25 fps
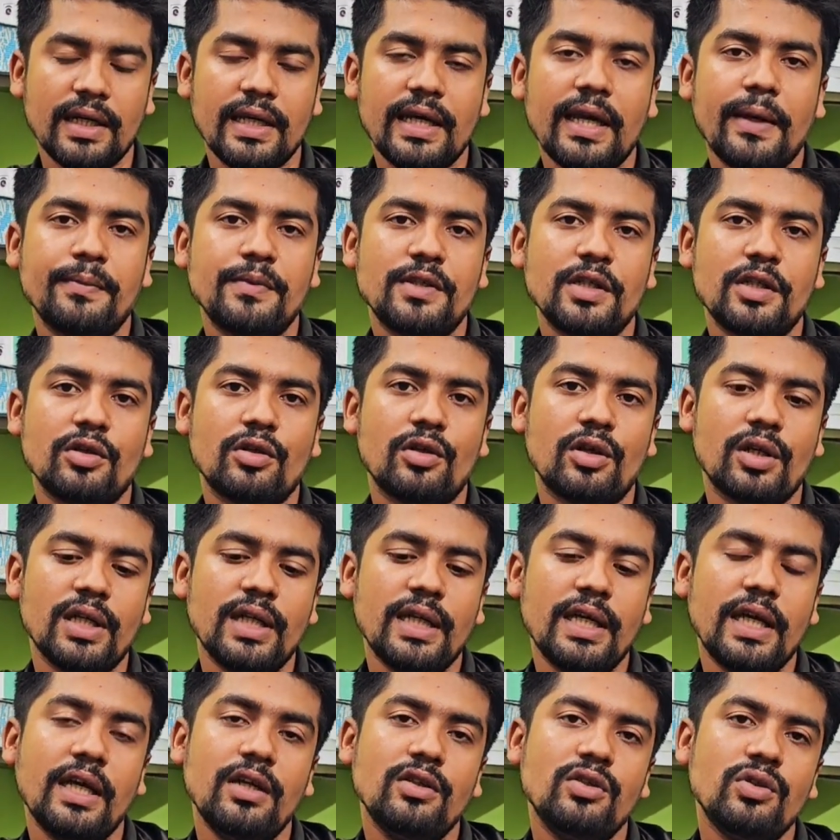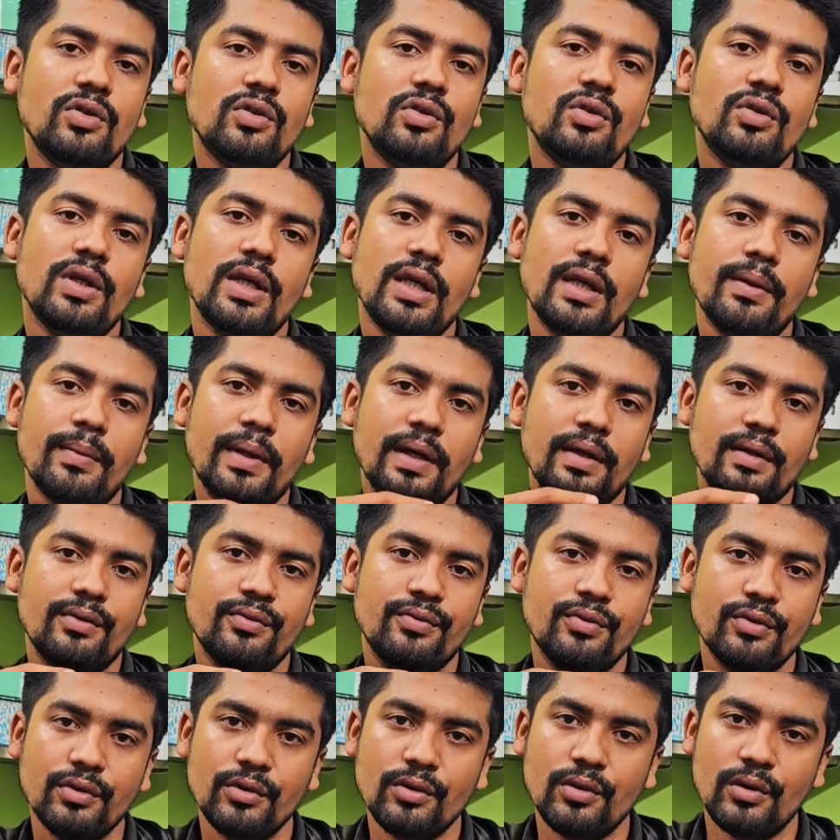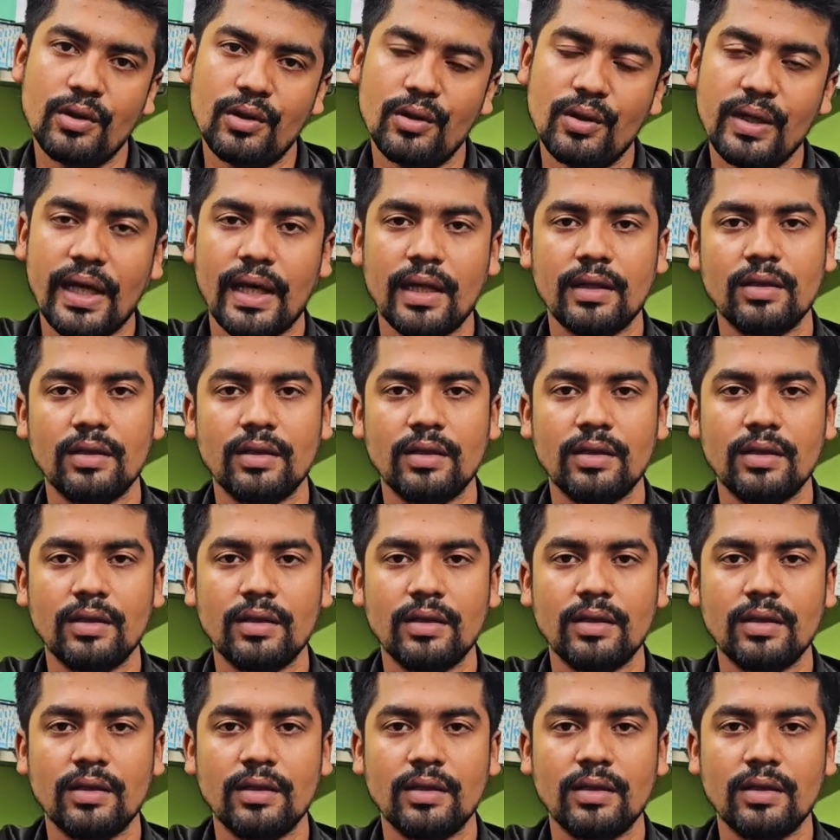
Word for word: ক্যাপচার করে এই জন্য এই মাইক্রোফোনগুলো